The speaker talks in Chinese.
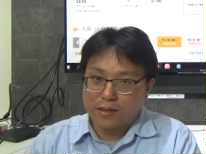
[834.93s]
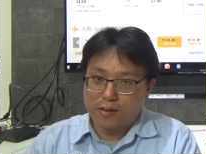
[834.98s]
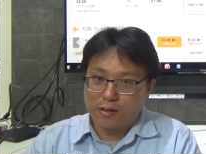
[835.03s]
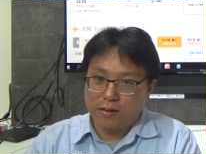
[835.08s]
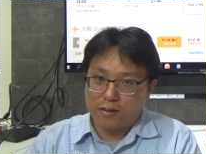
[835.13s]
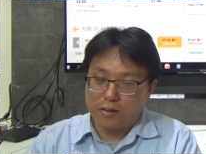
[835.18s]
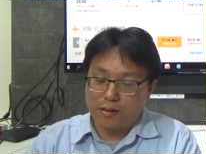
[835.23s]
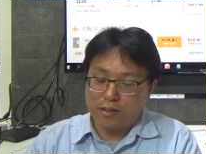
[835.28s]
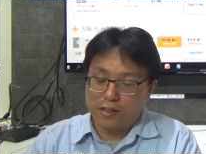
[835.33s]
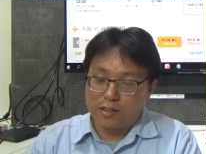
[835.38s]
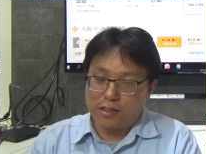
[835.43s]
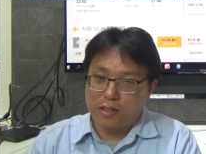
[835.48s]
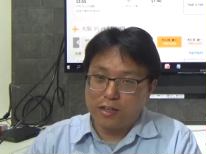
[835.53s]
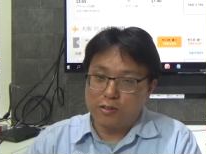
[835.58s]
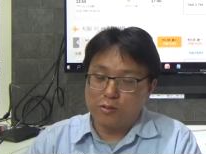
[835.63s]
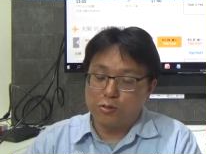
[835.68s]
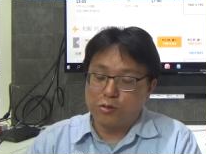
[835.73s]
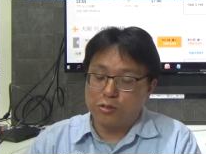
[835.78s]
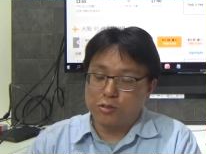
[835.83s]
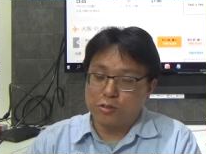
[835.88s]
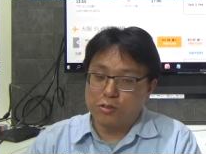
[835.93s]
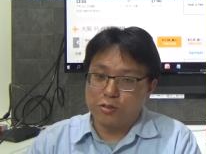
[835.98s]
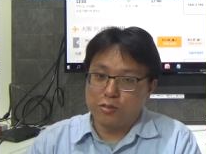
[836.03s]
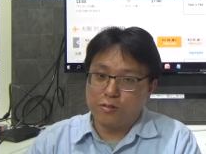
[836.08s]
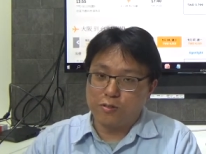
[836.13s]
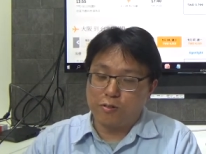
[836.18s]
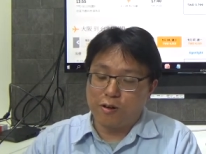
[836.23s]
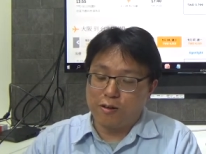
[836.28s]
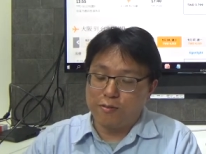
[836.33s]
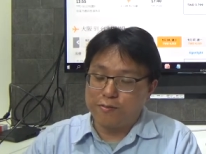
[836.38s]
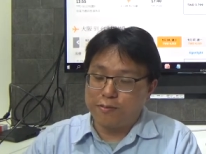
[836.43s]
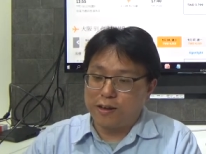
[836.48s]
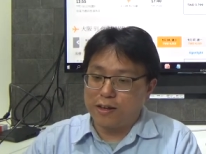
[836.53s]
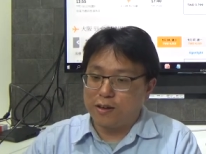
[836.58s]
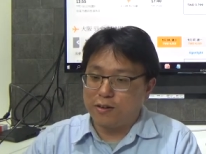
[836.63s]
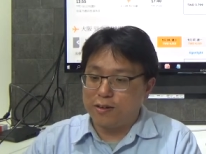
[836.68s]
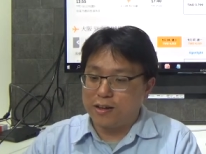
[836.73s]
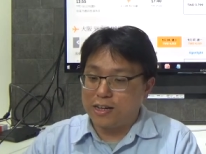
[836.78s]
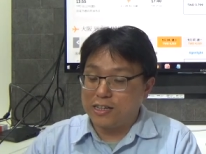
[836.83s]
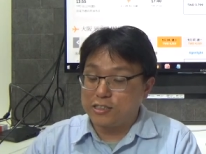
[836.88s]
哦，那如果说往返
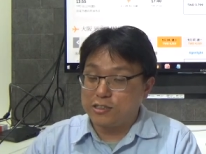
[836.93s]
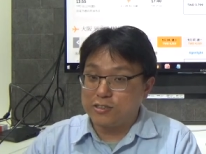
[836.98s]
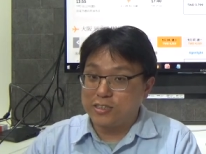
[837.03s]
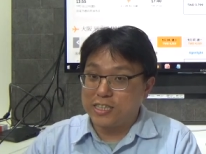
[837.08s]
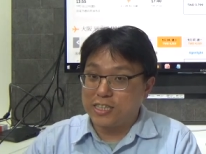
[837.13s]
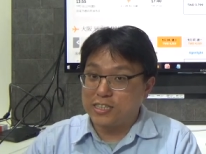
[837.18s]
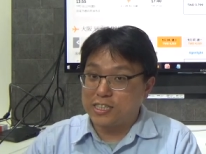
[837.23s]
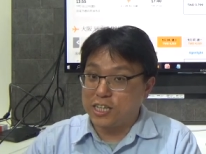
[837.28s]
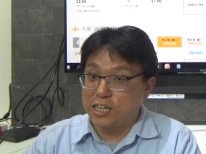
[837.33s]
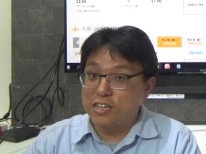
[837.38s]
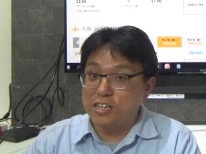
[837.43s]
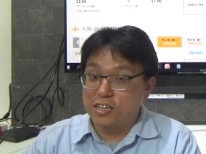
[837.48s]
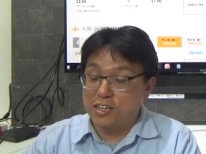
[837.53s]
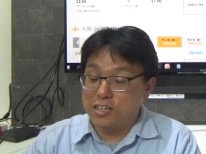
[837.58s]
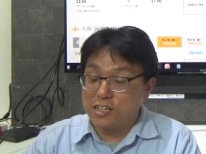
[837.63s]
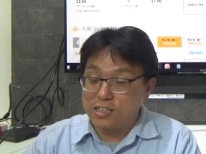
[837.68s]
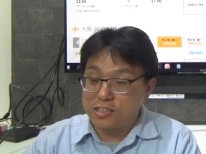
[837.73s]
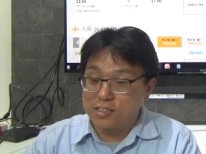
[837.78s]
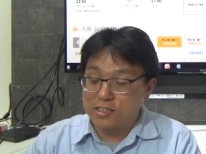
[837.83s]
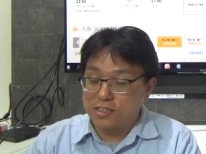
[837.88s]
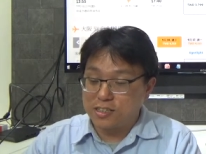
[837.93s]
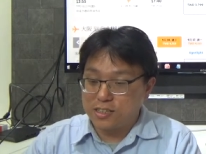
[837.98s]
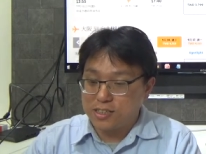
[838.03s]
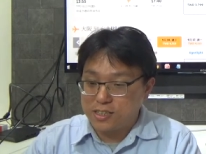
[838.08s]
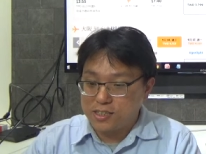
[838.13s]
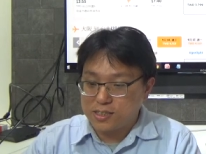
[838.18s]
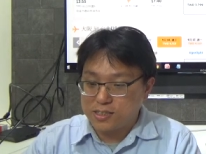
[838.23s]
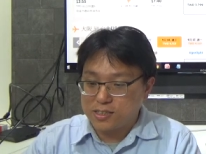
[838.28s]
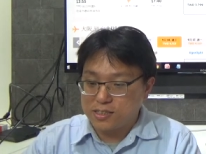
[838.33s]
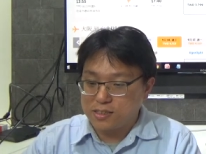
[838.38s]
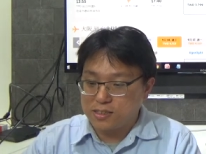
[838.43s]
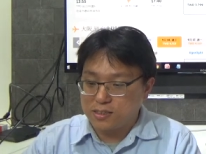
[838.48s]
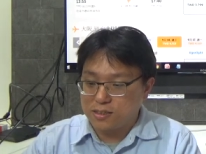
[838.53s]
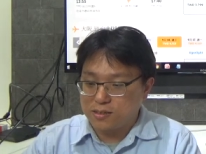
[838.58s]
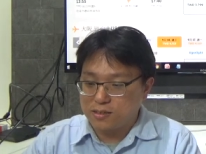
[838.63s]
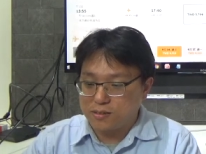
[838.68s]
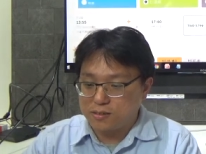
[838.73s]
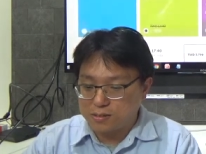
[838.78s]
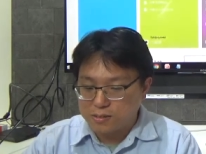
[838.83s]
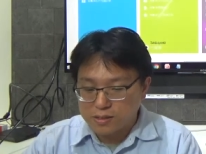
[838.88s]
的话，那就再乘以二的意思
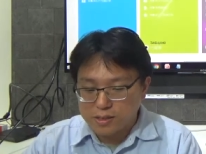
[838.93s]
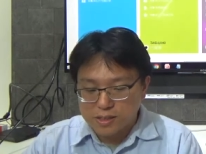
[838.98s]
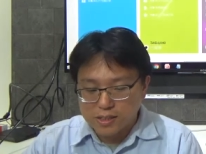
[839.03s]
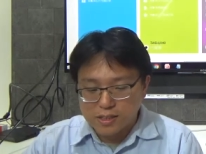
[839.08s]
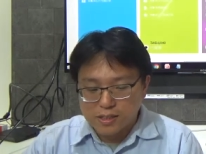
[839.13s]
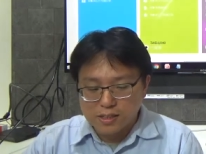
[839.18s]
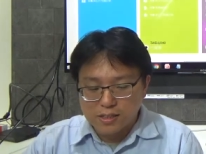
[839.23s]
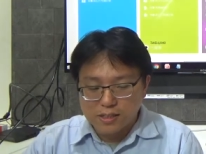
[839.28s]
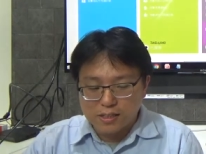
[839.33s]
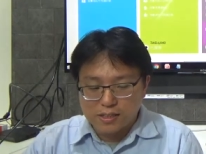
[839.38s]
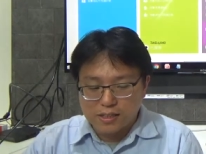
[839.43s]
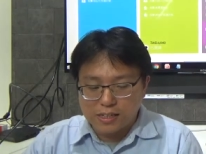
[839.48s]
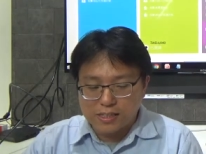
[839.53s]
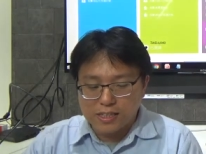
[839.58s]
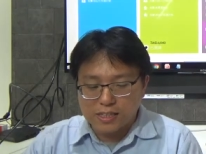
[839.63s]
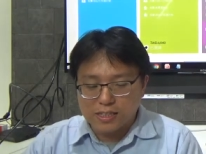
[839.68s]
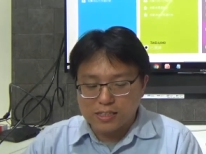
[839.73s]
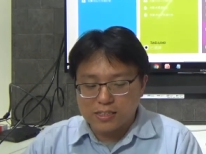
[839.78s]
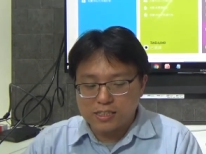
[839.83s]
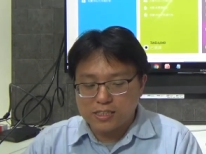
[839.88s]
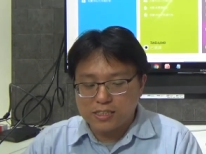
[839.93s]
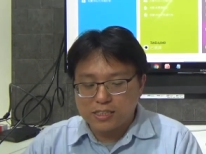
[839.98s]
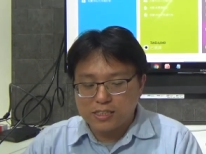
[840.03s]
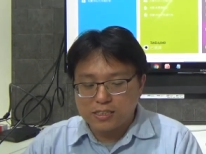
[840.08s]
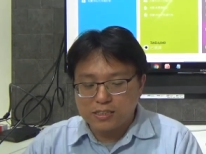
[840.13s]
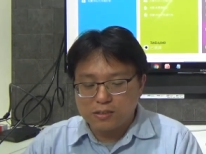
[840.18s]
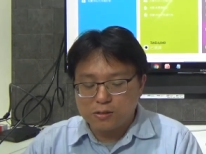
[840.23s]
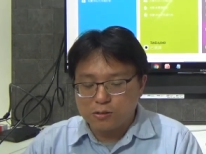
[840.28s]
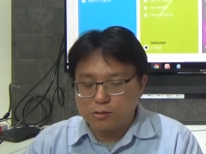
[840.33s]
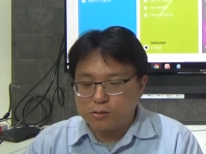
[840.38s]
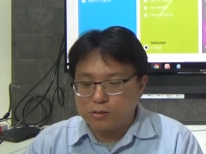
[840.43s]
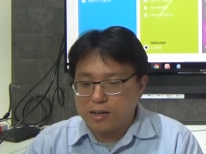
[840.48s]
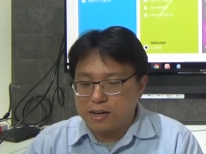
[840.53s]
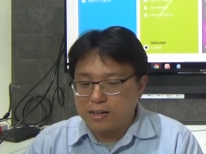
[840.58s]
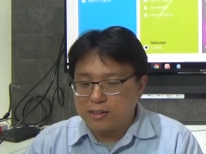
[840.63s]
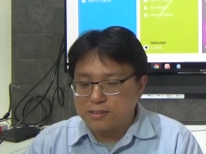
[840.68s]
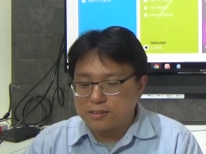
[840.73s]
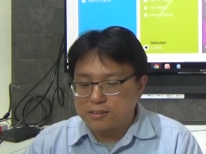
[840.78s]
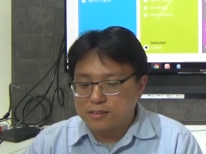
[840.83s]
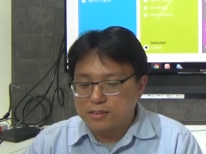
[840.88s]
哦。那这个是虎
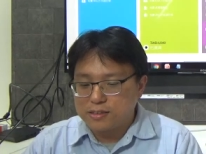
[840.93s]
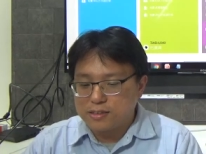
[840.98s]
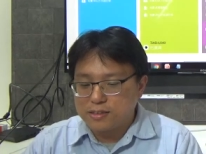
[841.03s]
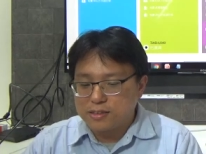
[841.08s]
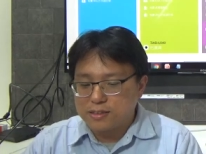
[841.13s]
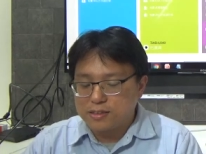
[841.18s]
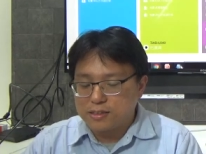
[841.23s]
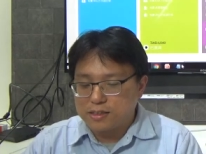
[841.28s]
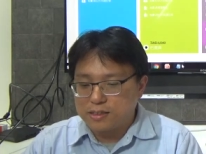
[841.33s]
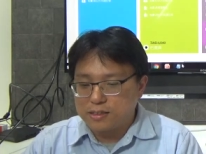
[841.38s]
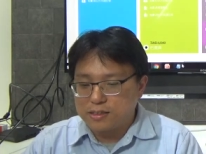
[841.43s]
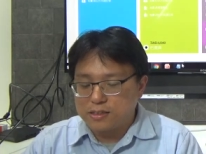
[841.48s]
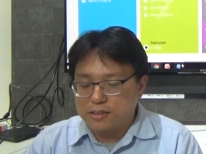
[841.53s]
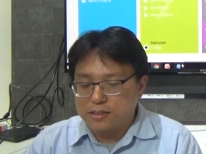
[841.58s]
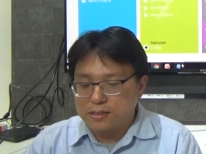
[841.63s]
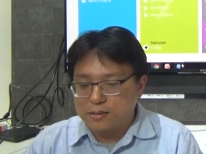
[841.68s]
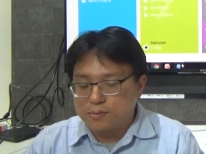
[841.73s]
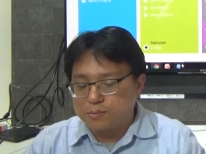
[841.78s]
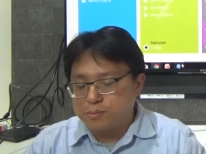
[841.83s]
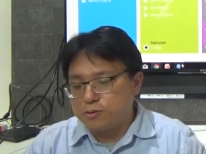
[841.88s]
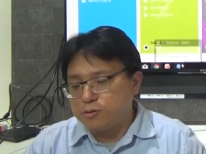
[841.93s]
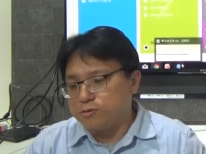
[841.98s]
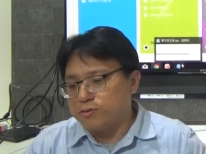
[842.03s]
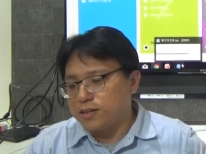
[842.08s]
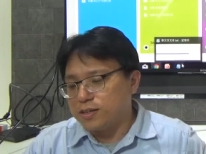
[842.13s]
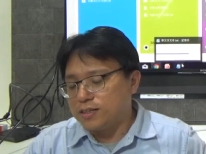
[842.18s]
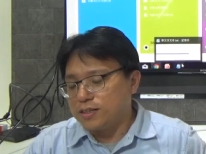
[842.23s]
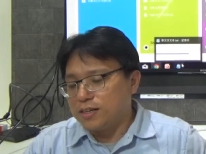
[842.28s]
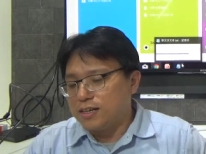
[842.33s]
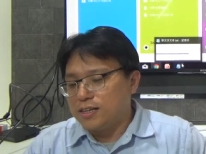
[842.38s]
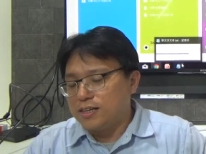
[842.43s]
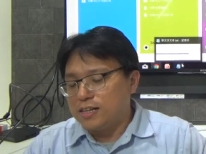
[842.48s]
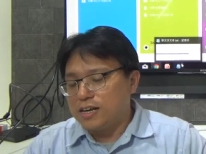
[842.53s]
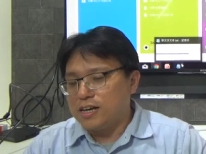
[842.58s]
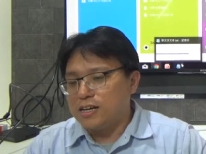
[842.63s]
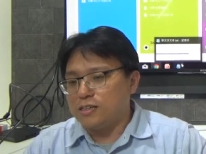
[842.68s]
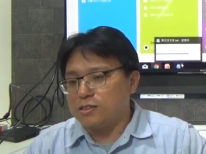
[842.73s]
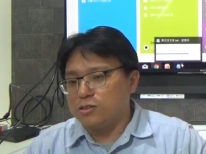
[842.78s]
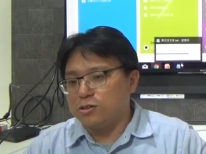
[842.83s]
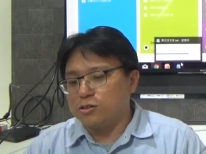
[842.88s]
航的部分。那
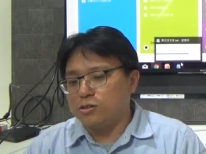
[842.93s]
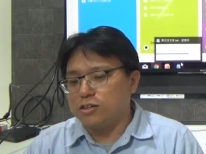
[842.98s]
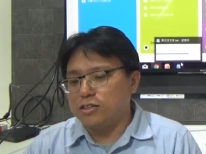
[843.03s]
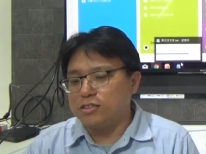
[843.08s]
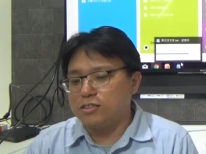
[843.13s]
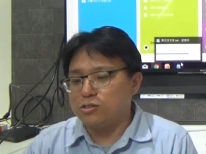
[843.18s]
很多人